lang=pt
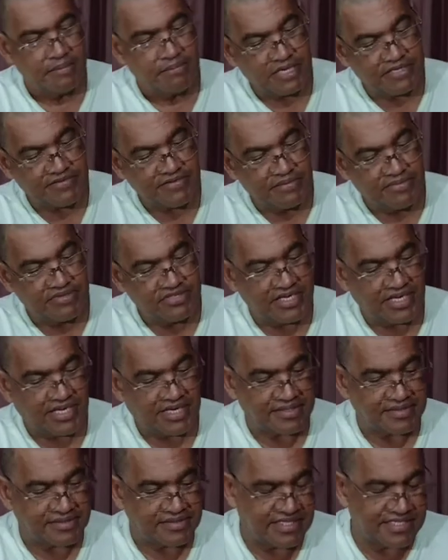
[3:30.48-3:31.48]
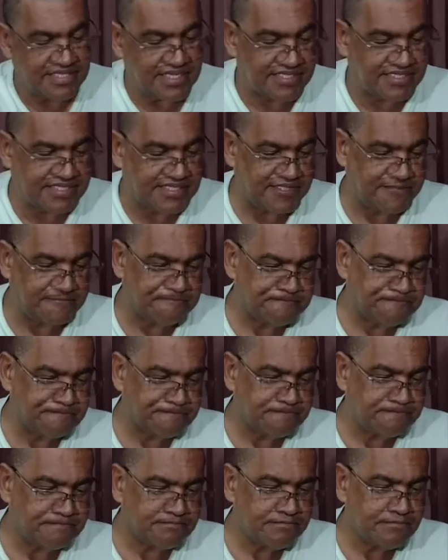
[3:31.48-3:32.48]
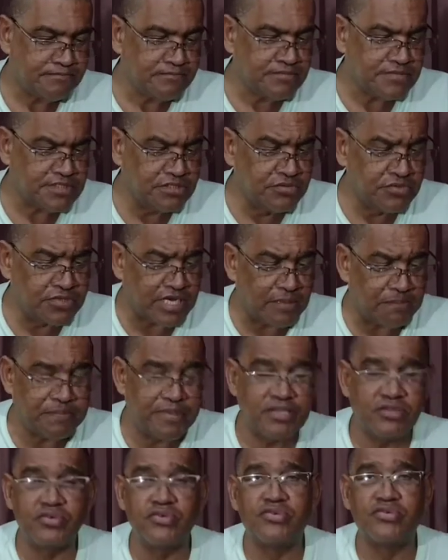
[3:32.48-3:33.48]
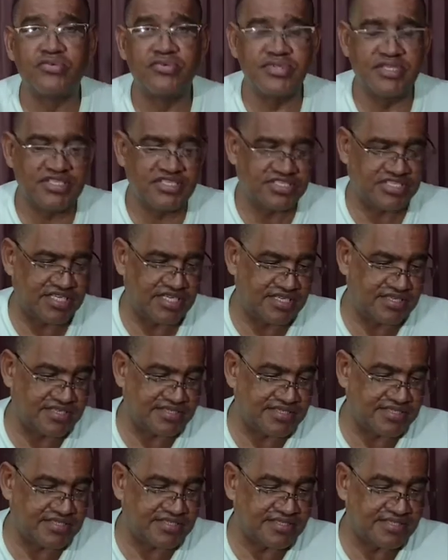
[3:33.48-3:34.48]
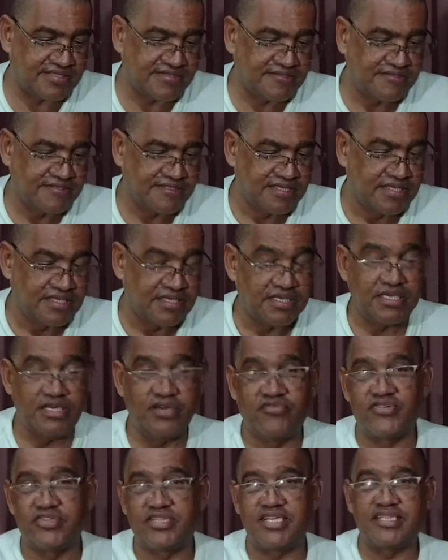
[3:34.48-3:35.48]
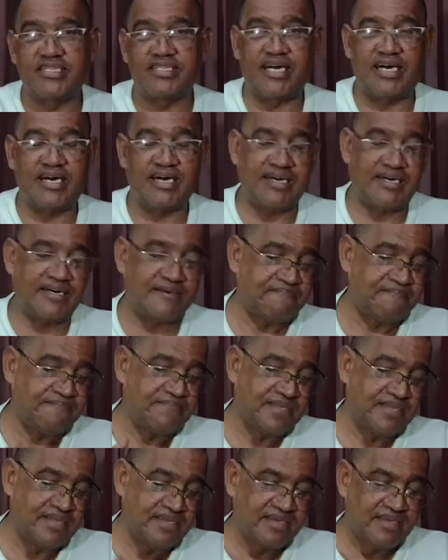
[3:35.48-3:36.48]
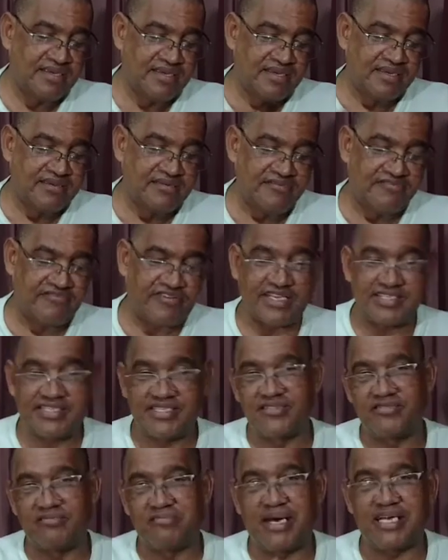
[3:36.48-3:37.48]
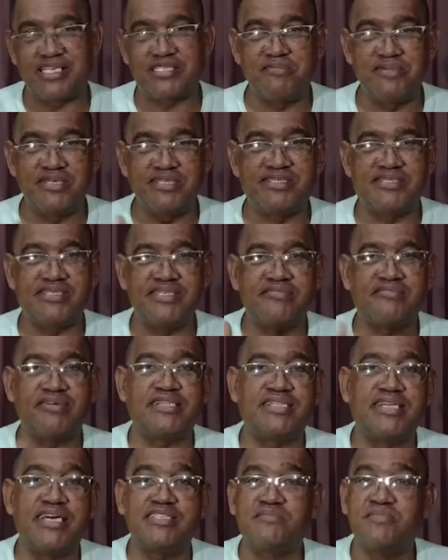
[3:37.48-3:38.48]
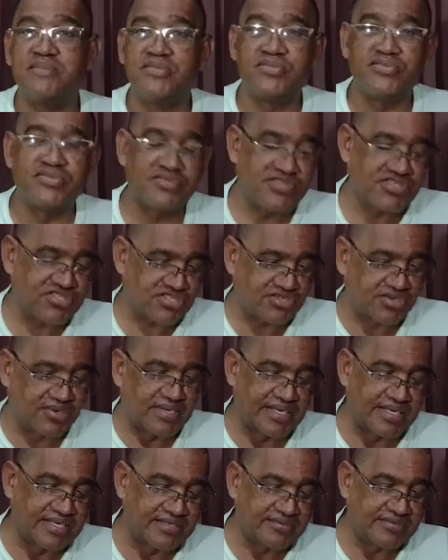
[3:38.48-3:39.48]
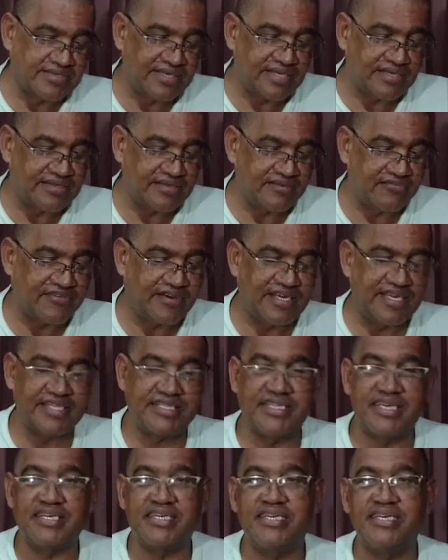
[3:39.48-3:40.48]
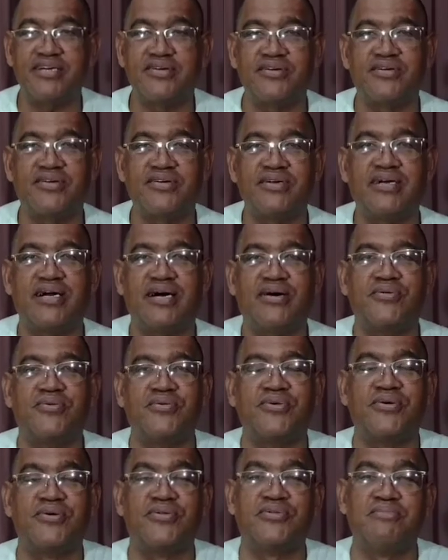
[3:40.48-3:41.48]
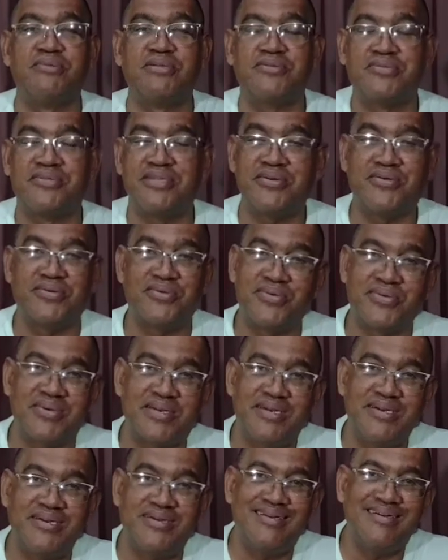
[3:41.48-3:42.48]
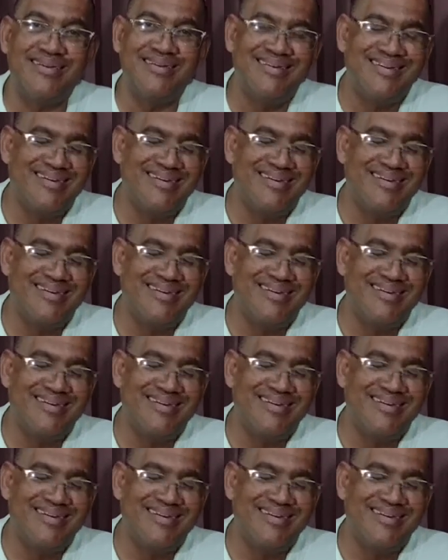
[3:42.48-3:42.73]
Mas vamos lá, diz assim, no capítulo 1 de Gênesis, e eu vou tentar fazer no máximo em 5 a 10 minutos estourando, né? Eu falei até que ia colocar o cronômetro, nem coloquei